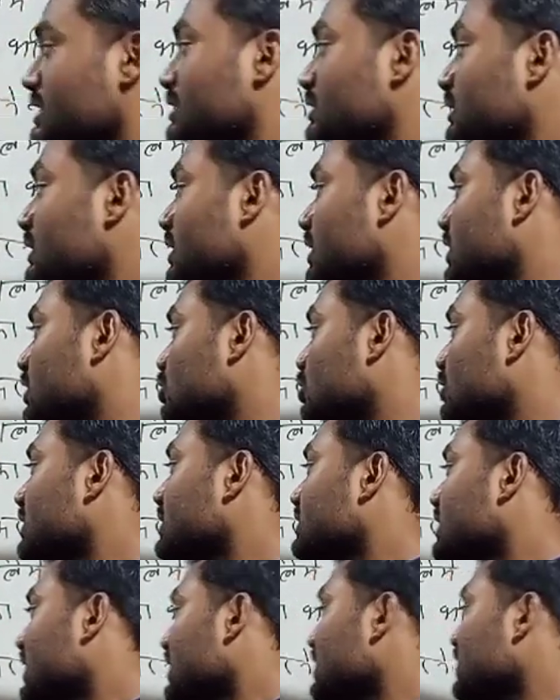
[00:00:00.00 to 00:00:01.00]
जस्ट दो
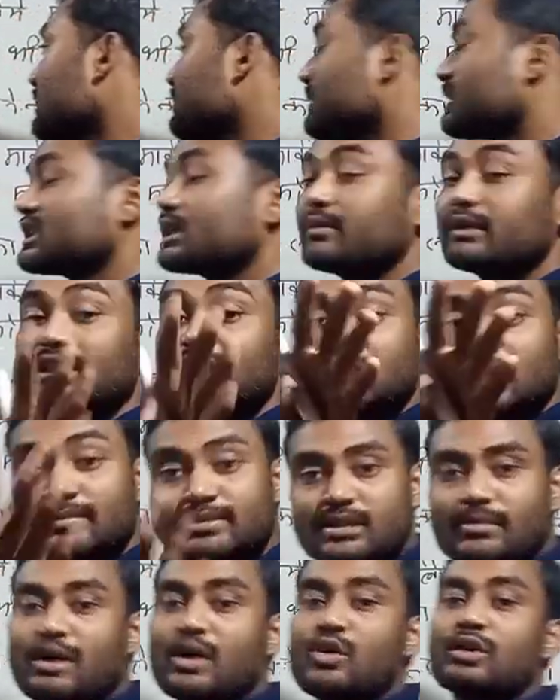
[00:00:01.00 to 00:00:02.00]
के प्रत्यावेदन
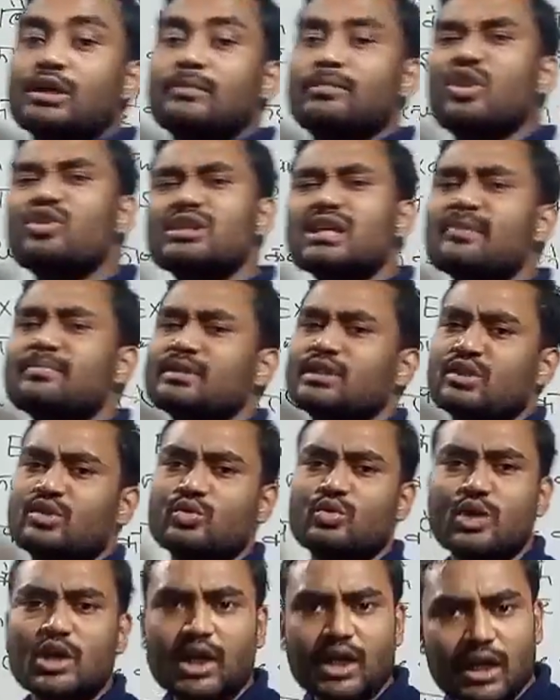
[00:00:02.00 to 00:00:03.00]
कब जमा होंगे बहुत सारे
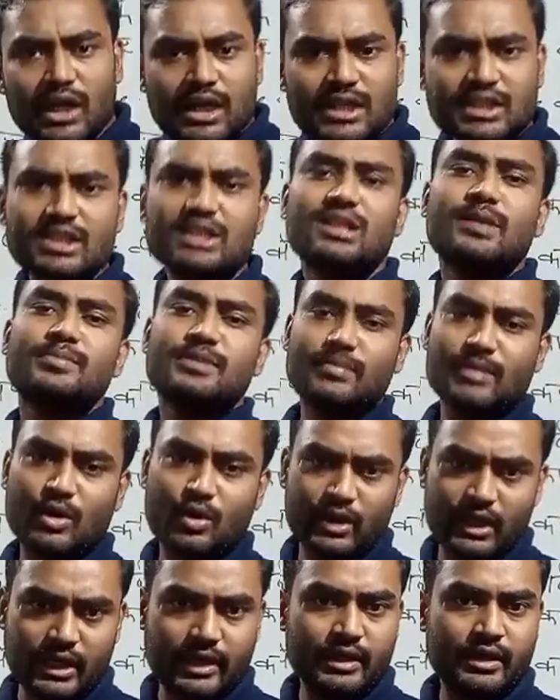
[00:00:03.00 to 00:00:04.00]
प्रशिक्षकों का कहना है सर कब जमा
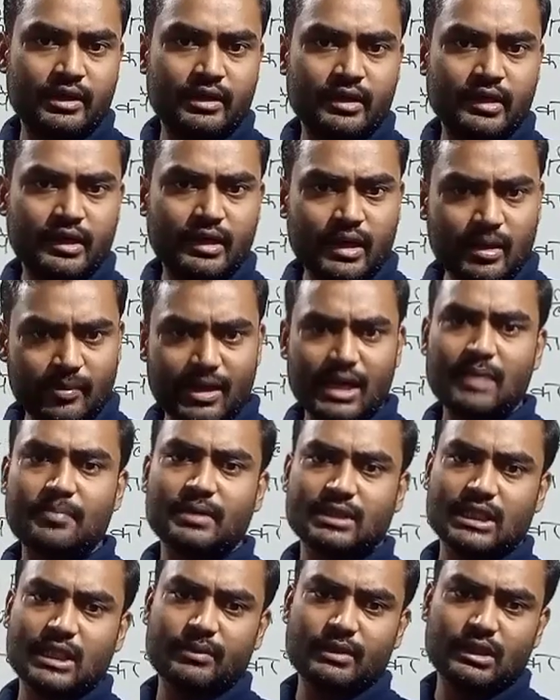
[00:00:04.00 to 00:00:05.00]
होंगे हमारा
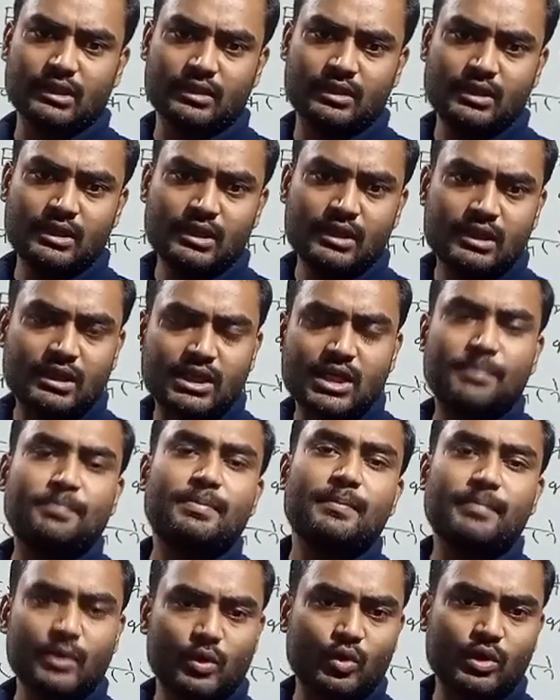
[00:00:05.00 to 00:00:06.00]
प्रत्यावेदन कब
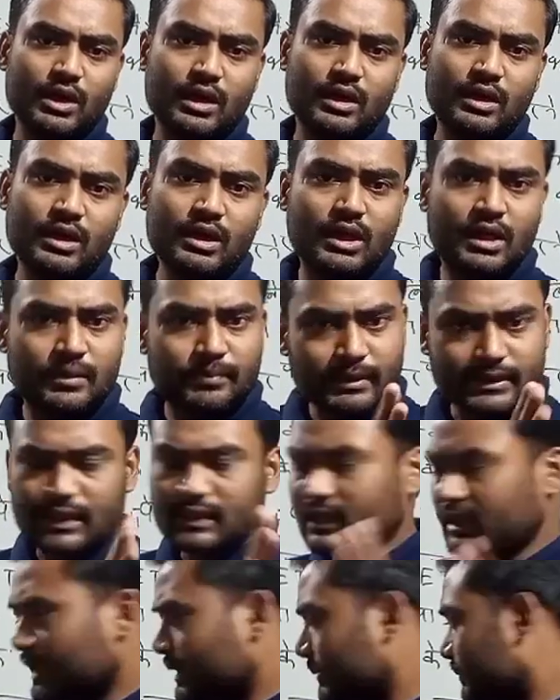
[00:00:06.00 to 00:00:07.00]
पेपर होगा बताते